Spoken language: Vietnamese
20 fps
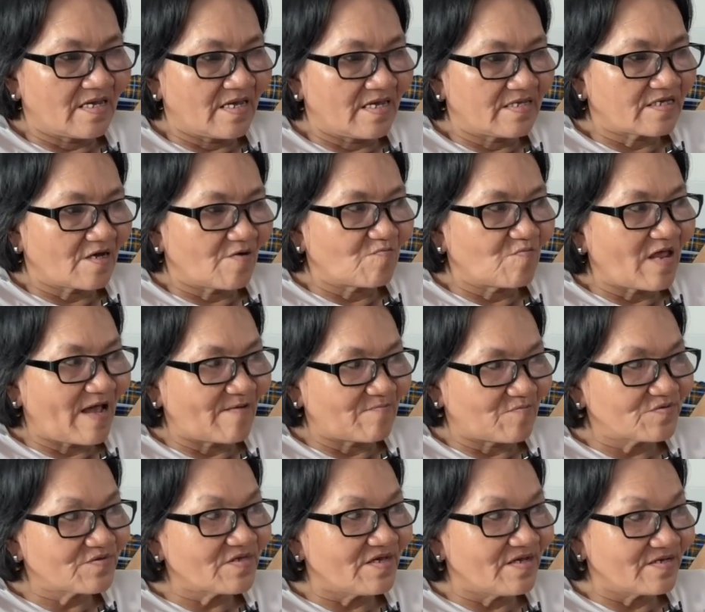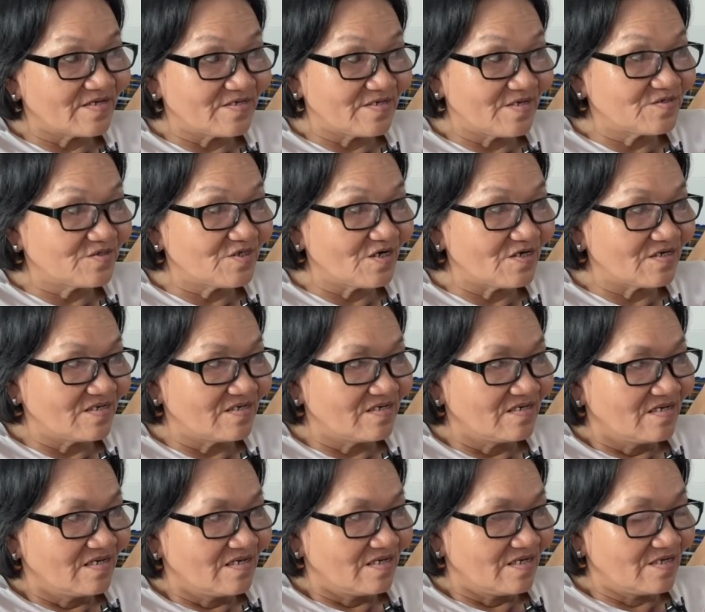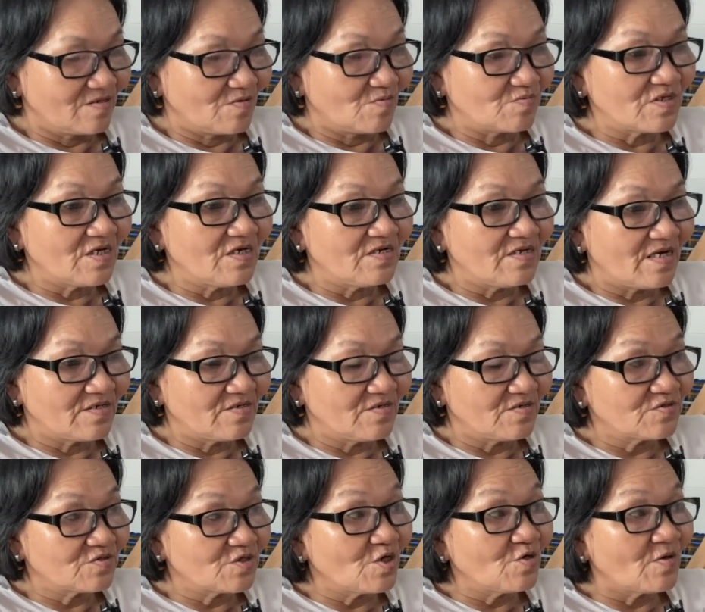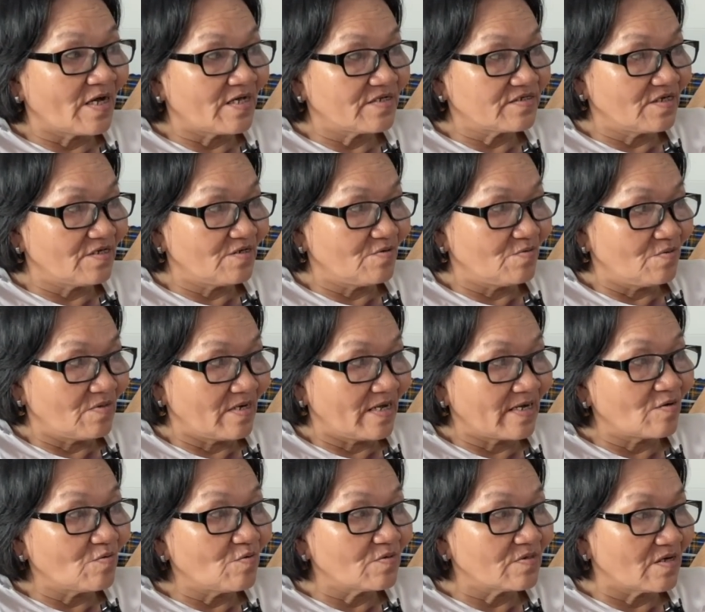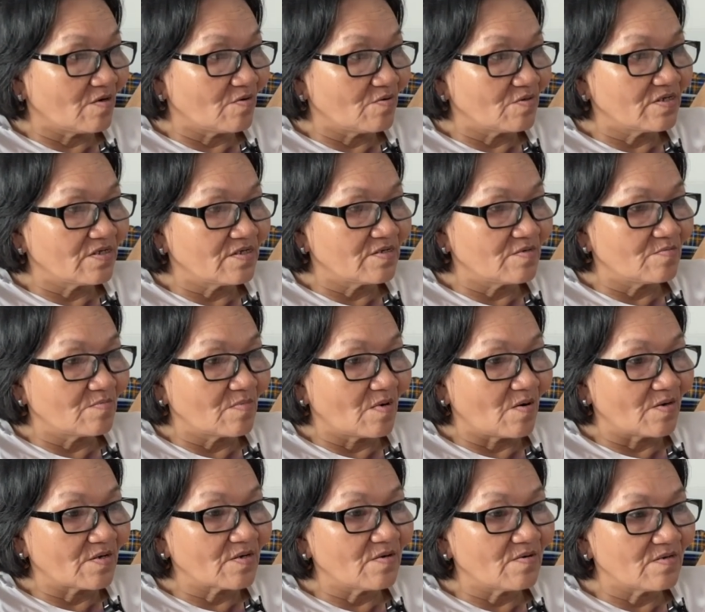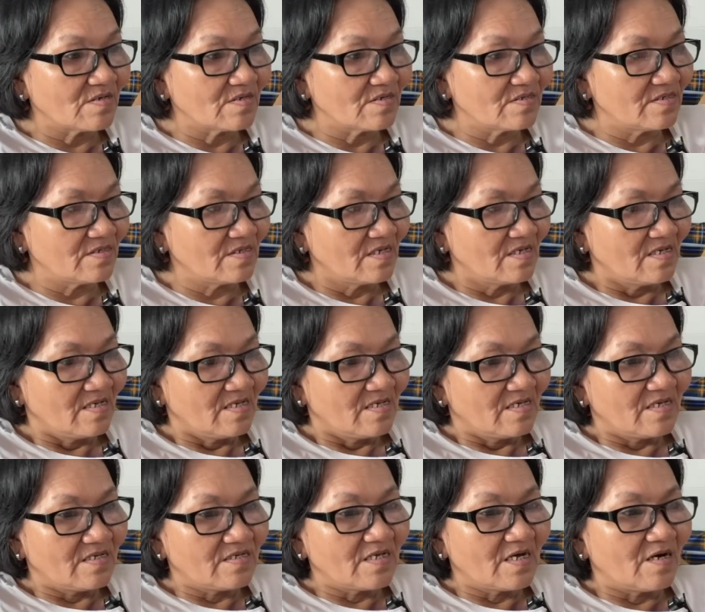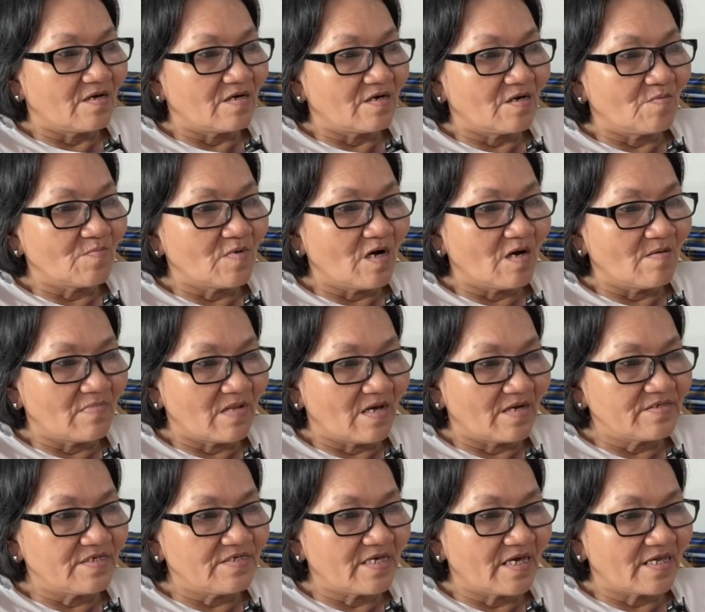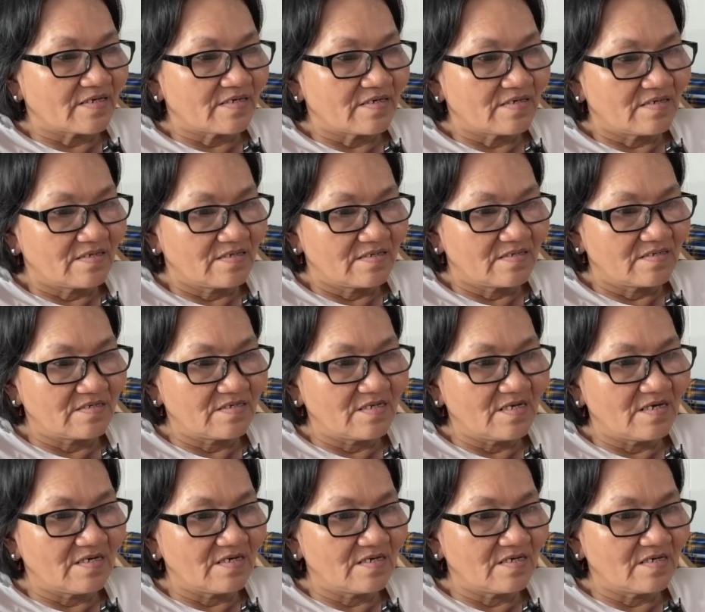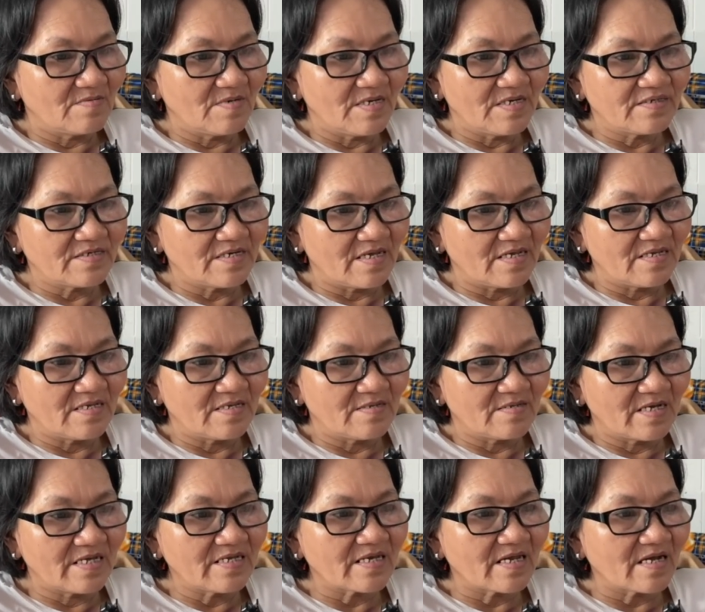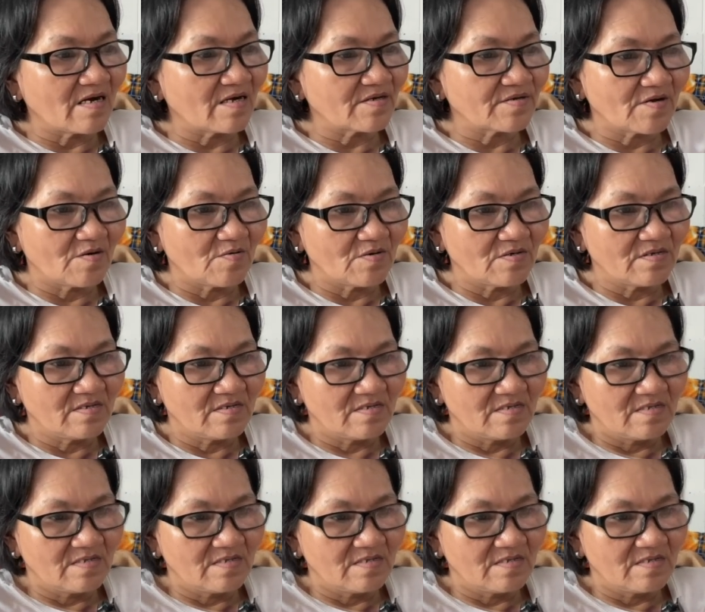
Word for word: hai chồng làm có tiền dư sức thì ừ. cũng dư ra được một triệu hai triệu ăn uống rồi thì còn bỏ đó thì, thì giờ gom gom lại đi dành giờ bị vậy ấy ra hết rồi